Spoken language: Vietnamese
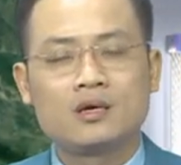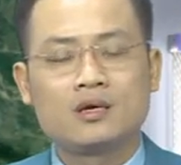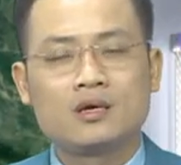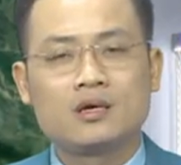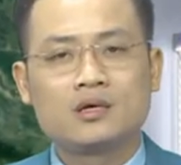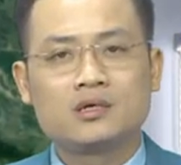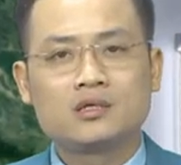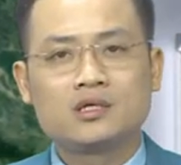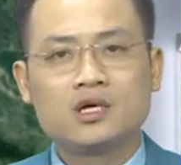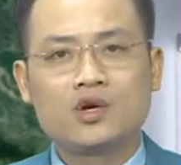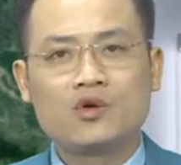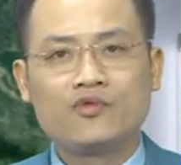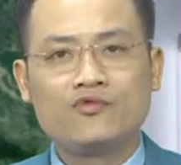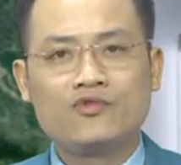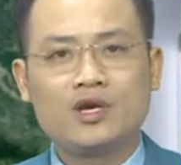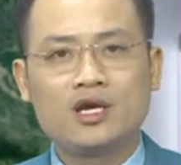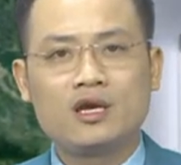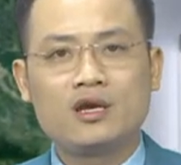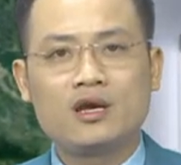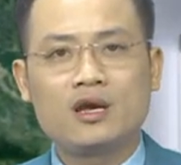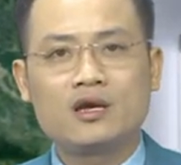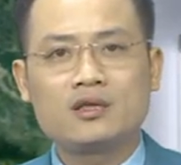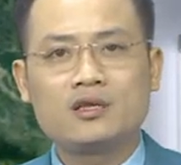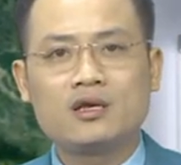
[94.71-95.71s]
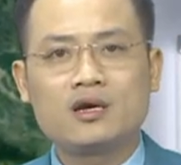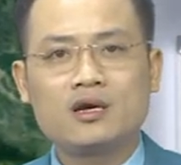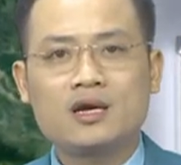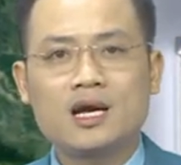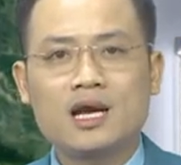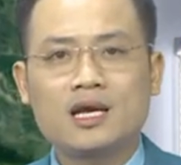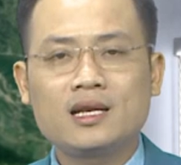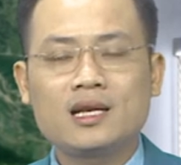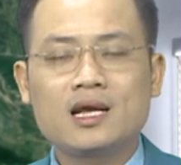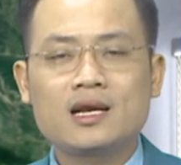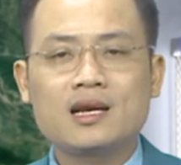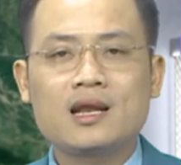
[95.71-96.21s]
Thưa quý vị, à, những
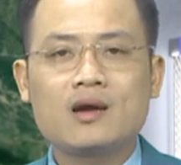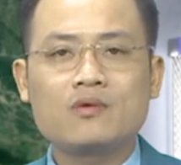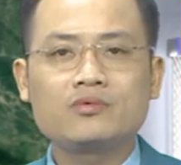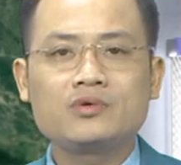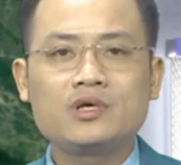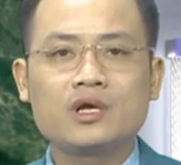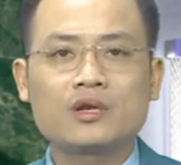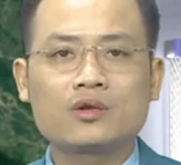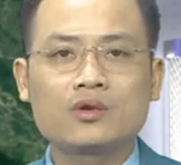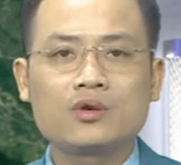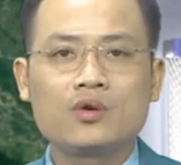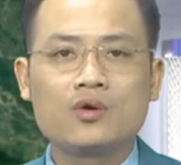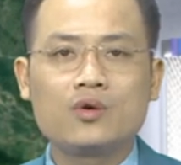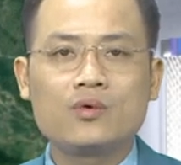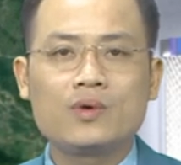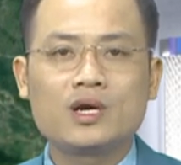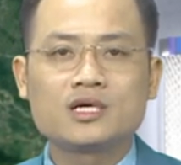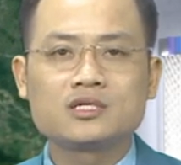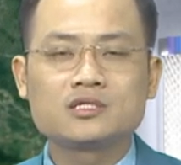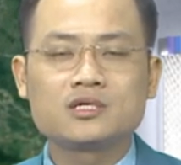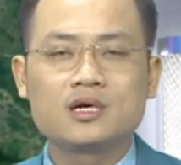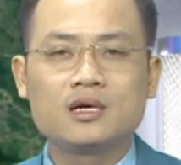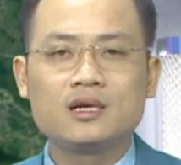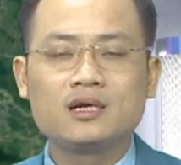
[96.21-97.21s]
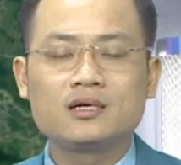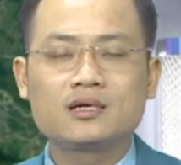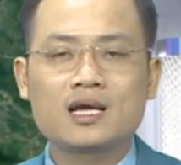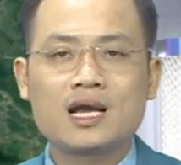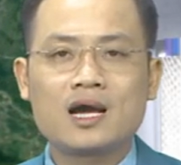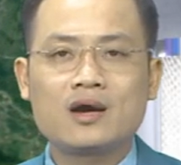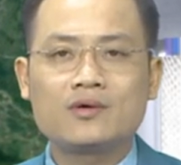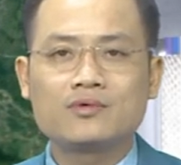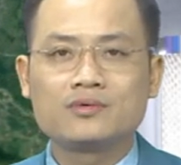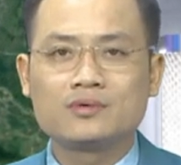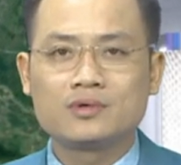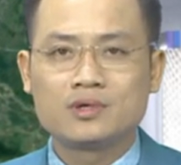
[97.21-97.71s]
ngày nắng nóng nhiệt độ ngoài trời lên
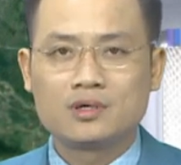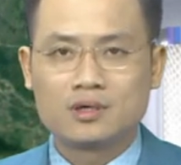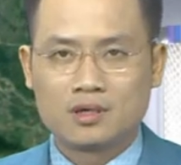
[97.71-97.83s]
cao,